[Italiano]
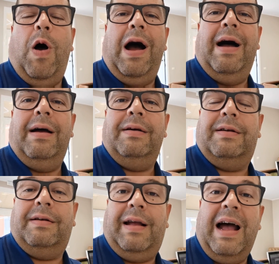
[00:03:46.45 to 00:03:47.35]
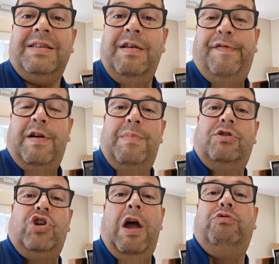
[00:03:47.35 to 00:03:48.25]
a case
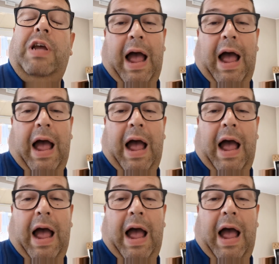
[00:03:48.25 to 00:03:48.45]
farmaceutiche,